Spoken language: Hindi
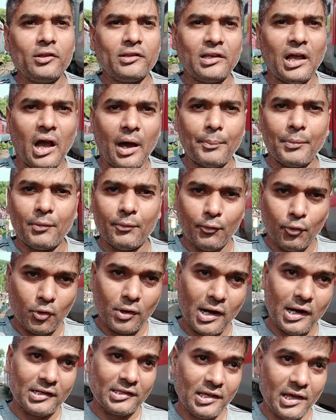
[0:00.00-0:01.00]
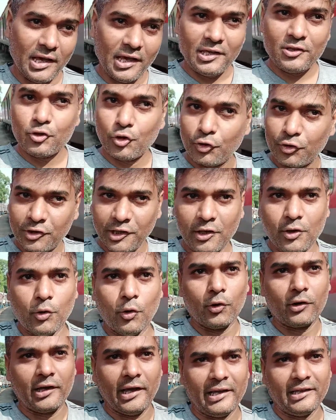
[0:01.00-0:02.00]
और यहाँ पे वो गाड़ियाँ हैं जो सिक
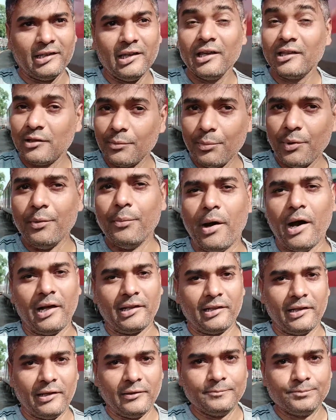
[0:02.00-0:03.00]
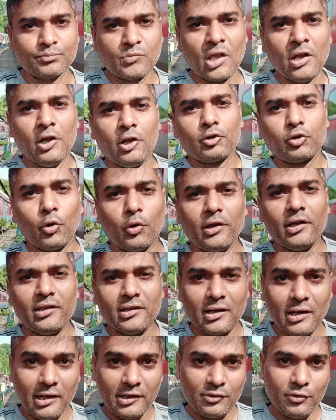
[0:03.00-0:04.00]
होके आई हैं यानी बीमार हैं तो
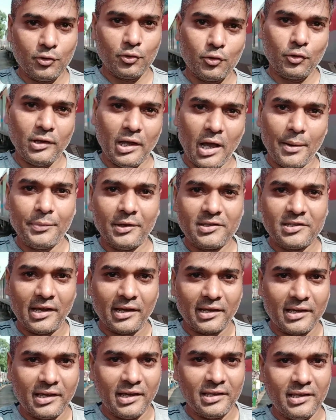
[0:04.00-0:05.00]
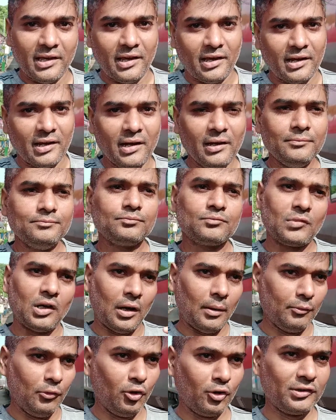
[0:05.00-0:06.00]
इन गाड़ियों को यहाँ पे चेक किया जाएगा
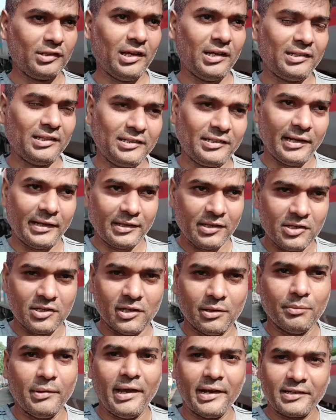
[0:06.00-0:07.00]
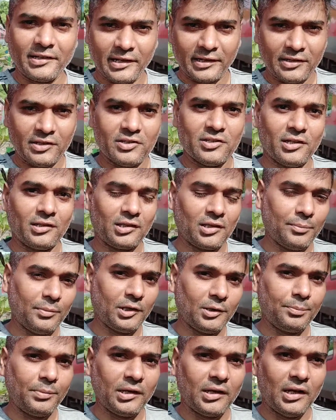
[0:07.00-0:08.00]
हम लोग जैसे टेक्नीशियन मैं एक टेक्नीशियन के
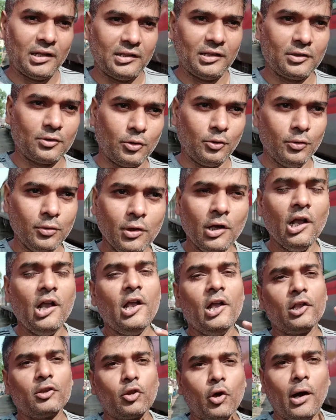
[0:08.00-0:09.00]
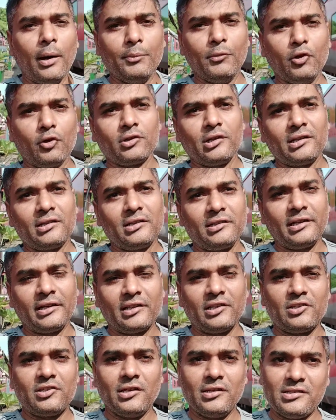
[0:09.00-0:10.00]
पद पे कार्यरत हूँ तो हम लोग जैसे
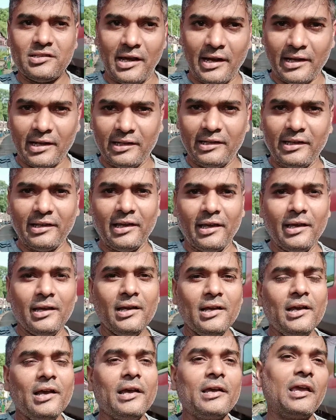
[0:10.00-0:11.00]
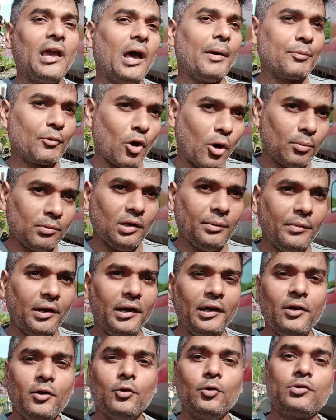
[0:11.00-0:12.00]
टेक्नीशियन चेक करेंगे क्या प्रॉब्लम
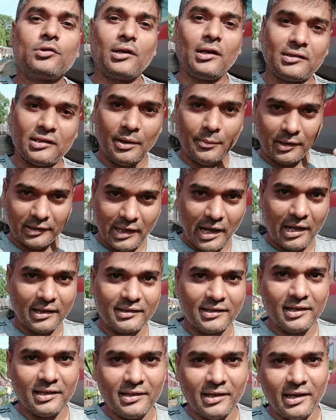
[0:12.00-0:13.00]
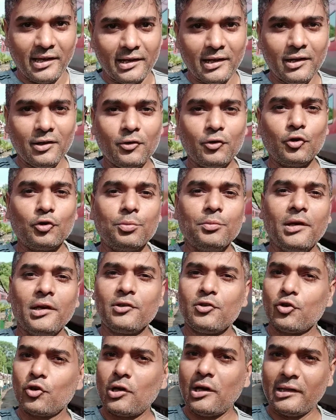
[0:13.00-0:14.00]
है उसका समाधान किया जाएगा
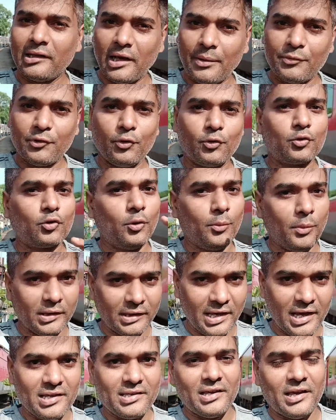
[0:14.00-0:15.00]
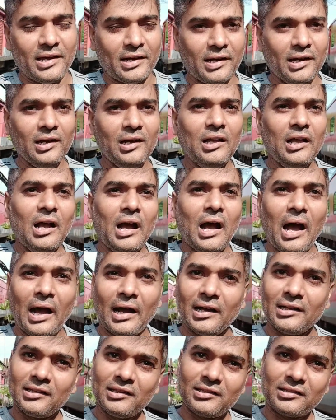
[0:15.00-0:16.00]
उसमें जो खराबी उसको बनाया जाएगा
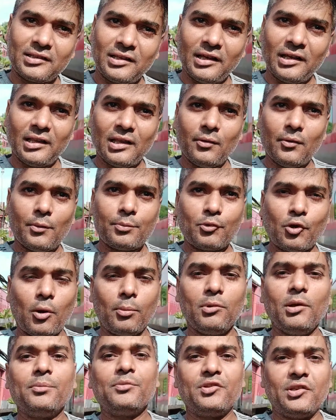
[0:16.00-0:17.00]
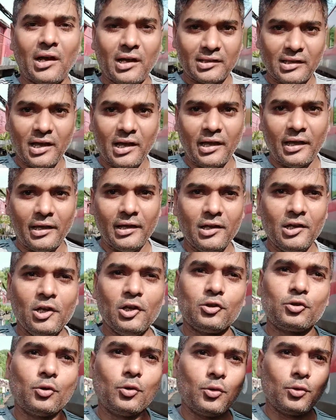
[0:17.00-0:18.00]
अगर इसके अलावा प्रॉब्लम ज़्यादा है
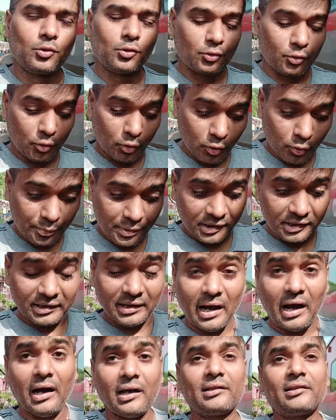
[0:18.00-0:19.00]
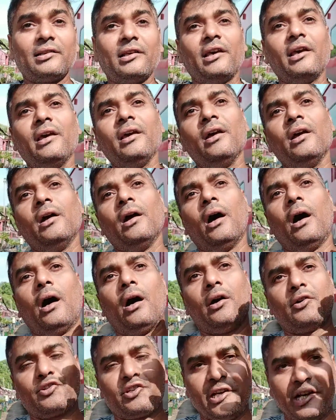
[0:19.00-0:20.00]
तो उसको फिर यहाँ से
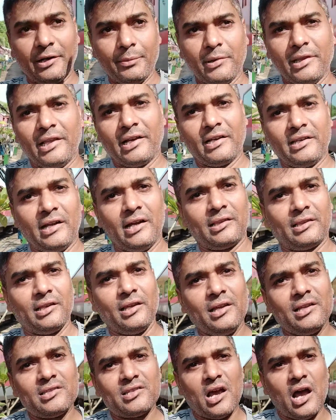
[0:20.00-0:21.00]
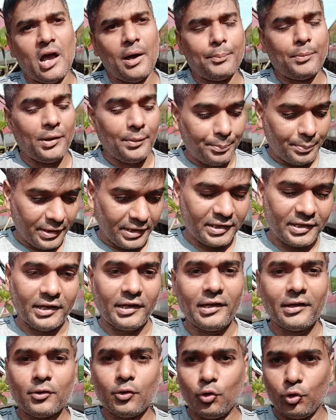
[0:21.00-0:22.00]
शेड में लेके जाते हैं जहाँ पे पिट
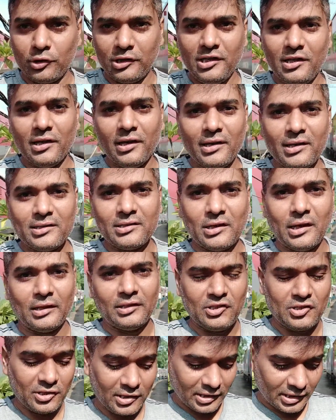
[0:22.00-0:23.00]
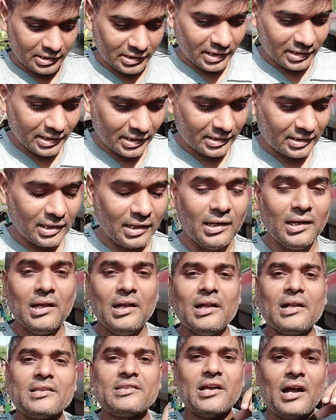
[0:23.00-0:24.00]
है गोदी है जहाँ नीचे गड्ढा रहता है
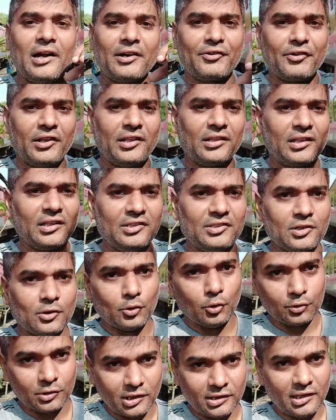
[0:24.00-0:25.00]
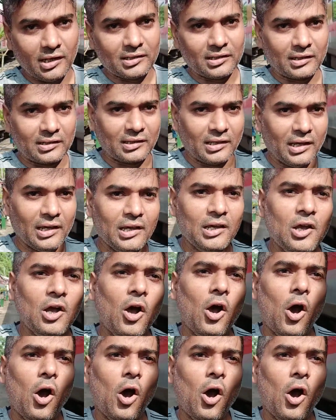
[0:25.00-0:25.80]
जहाँ ट्रेन के नीचे घुसा जा सकता है